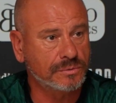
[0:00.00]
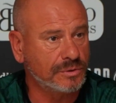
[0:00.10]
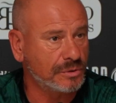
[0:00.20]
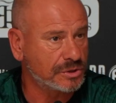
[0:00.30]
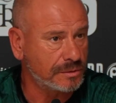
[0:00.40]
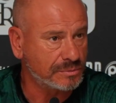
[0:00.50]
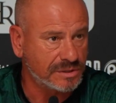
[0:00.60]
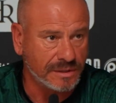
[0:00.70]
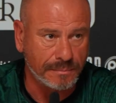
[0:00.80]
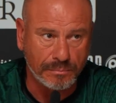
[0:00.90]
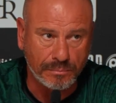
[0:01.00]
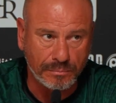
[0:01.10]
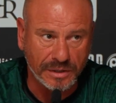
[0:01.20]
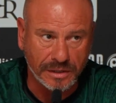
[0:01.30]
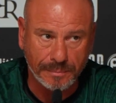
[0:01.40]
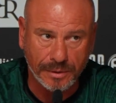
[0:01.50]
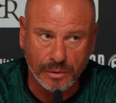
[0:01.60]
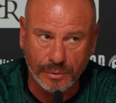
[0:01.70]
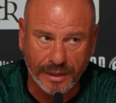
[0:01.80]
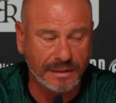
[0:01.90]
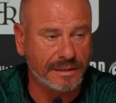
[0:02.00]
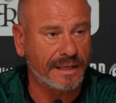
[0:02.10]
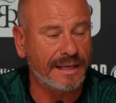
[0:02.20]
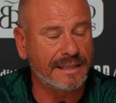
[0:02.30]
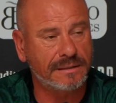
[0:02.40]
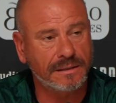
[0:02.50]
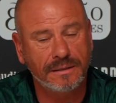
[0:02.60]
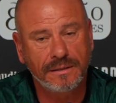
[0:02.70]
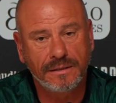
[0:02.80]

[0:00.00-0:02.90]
onde nós temos que ter uma equipa com grande caráter,